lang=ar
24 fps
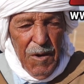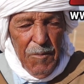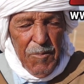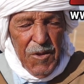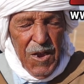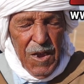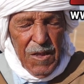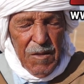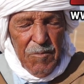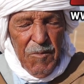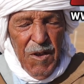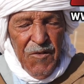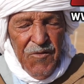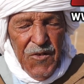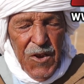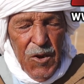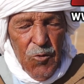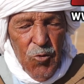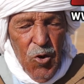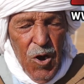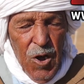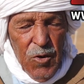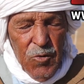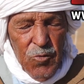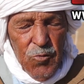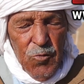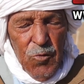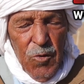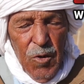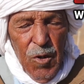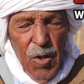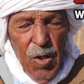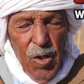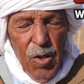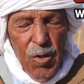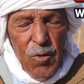ابيض ما فيه والو
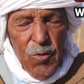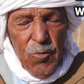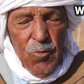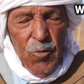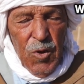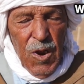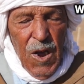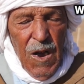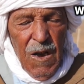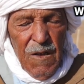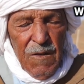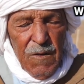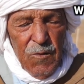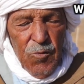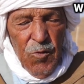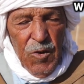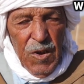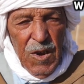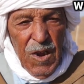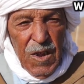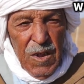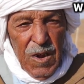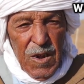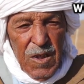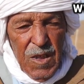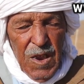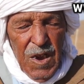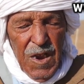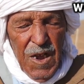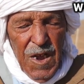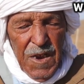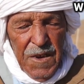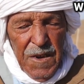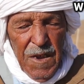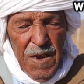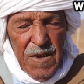وراها الزويلات
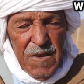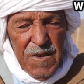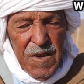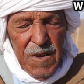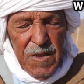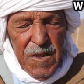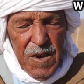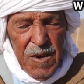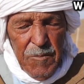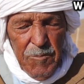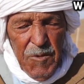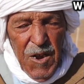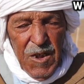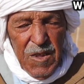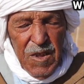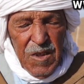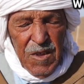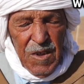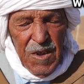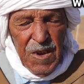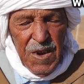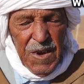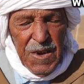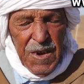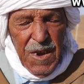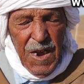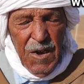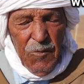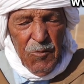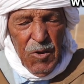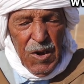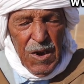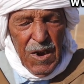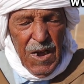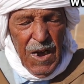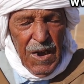قتلها لنا الجذري ماتت علينا
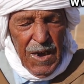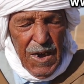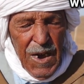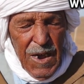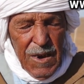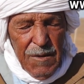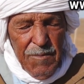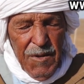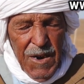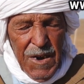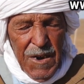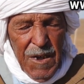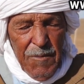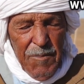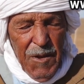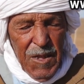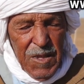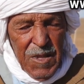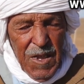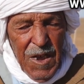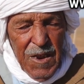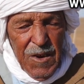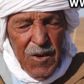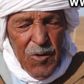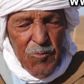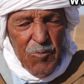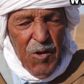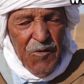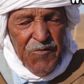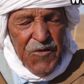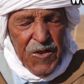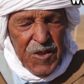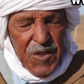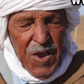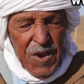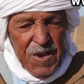والله قالب رانا بطالنا وما
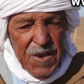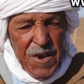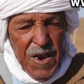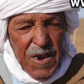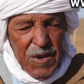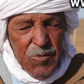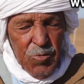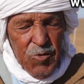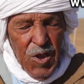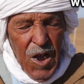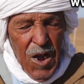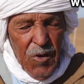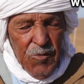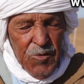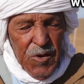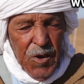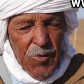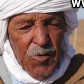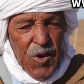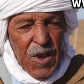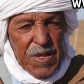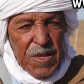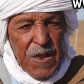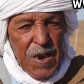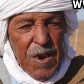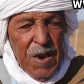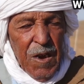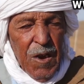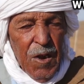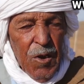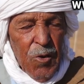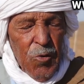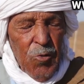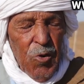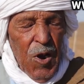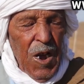في ديناش وتعاوننا وهذا
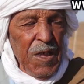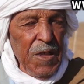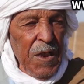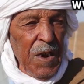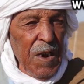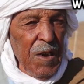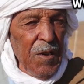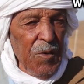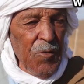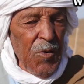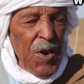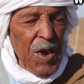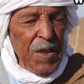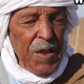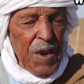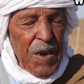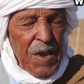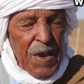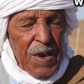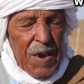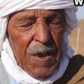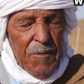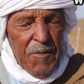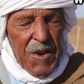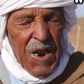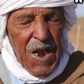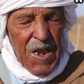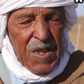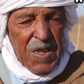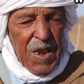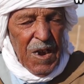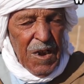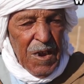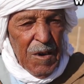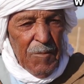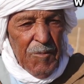وهذا وهذا القلم راها
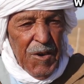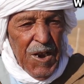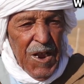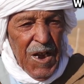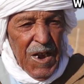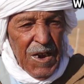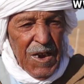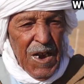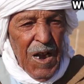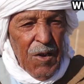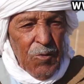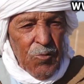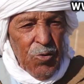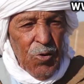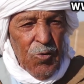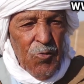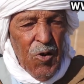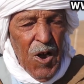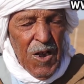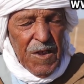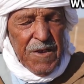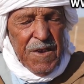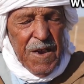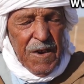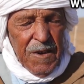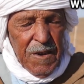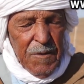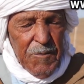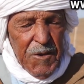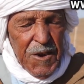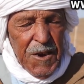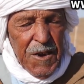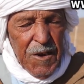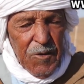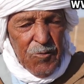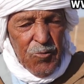تاكل منها كاع كل واحد ياكل
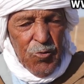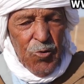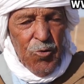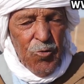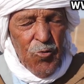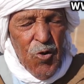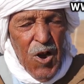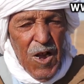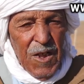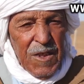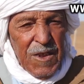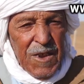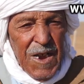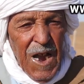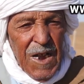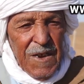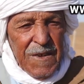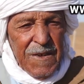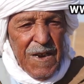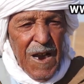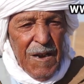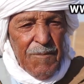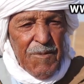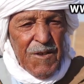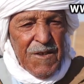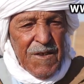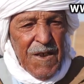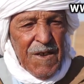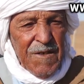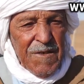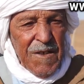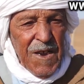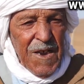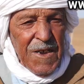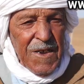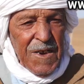منها كل واحد كاع الشعب
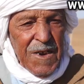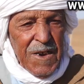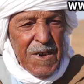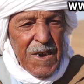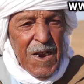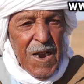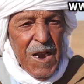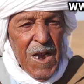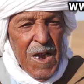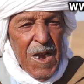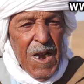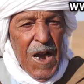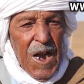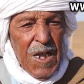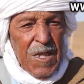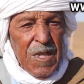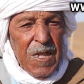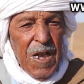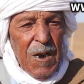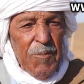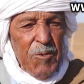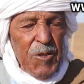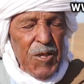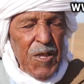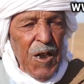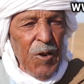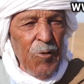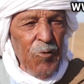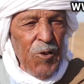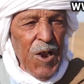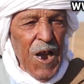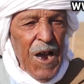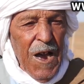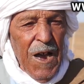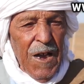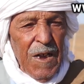الجزائري حتى
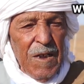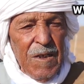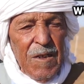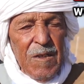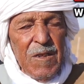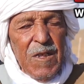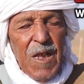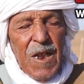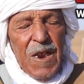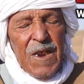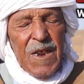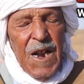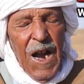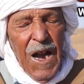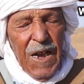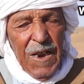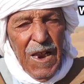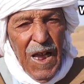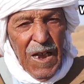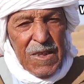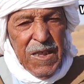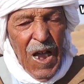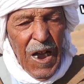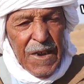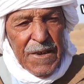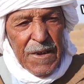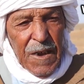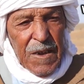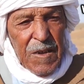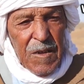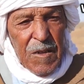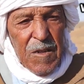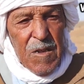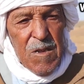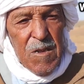بالدوله تلقى عليها تعيش